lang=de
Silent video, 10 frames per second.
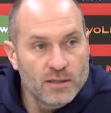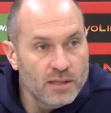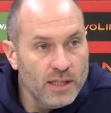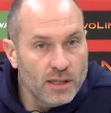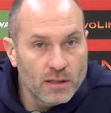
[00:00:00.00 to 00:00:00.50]

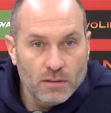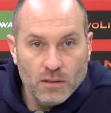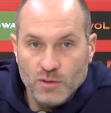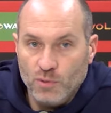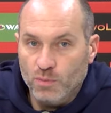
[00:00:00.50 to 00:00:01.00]
Sieg. Äh,
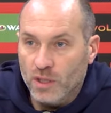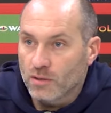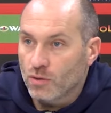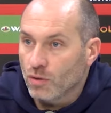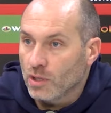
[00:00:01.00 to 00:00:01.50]
das muss
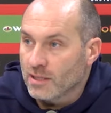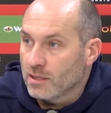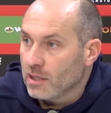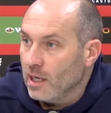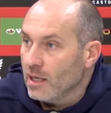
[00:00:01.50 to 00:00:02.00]
man so
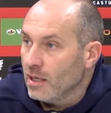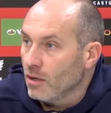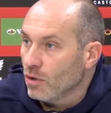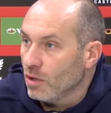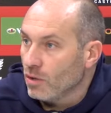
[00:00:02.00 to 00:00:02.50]
ganz klar
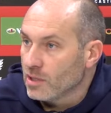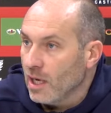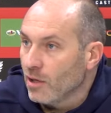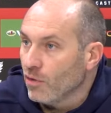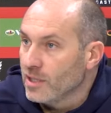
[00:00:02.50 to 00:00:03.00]
auch, auch
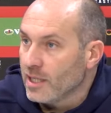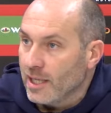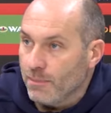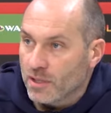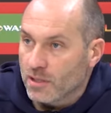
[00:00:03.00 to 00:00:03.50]
sagen, auch wenn das
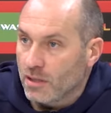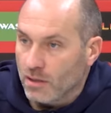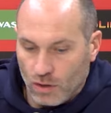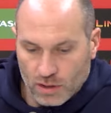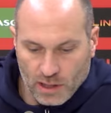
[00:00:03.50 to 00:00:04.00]
Ergebnis hinten
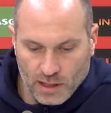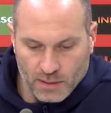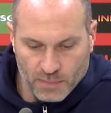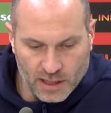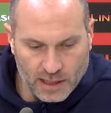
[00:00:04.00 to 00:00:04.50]
raus
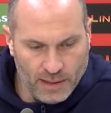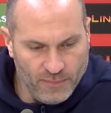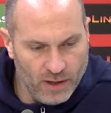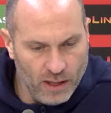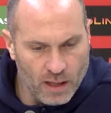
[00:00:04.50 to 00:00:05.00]
sicherlich ein bisschen
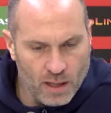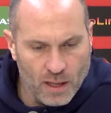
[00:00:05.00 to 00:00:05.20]
knapp war.